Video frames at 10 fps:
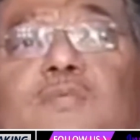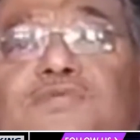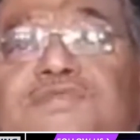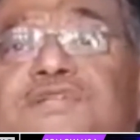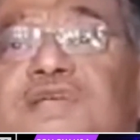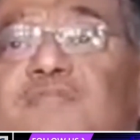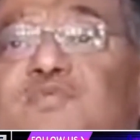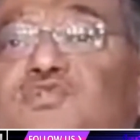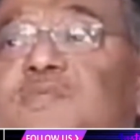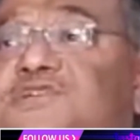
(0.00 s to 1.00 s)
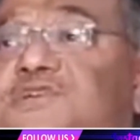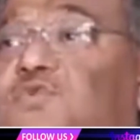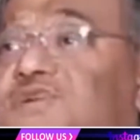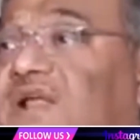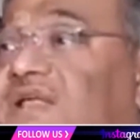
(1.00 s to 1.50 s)
মুখ্যমন্ত্রী তার
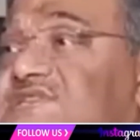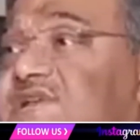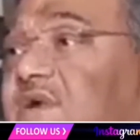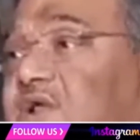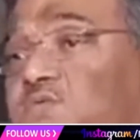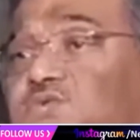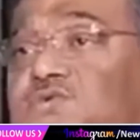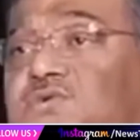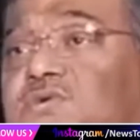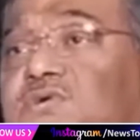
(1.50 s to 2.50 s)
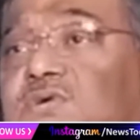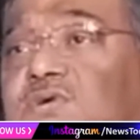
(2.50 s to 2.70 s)
প্রতিবেশী গোটা রাজ্যের মানুষ